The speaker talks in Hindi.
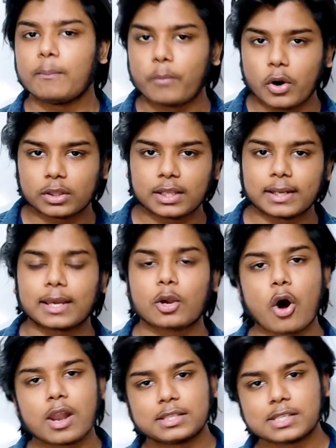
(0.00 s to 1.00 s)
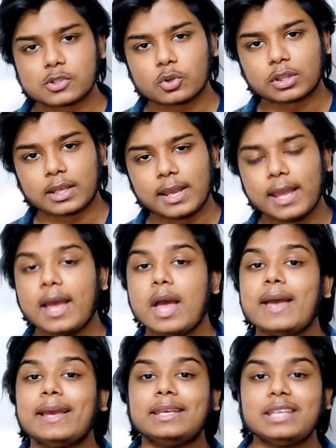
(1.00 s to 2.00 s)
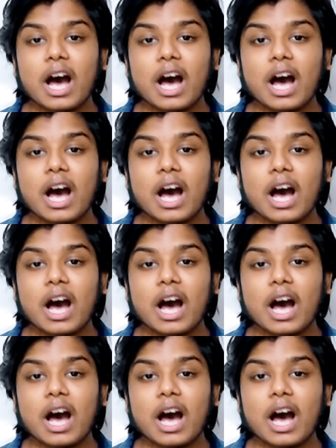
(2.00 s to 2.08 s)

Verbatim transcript: बहुत तरह के कॉलेजेस होते हैं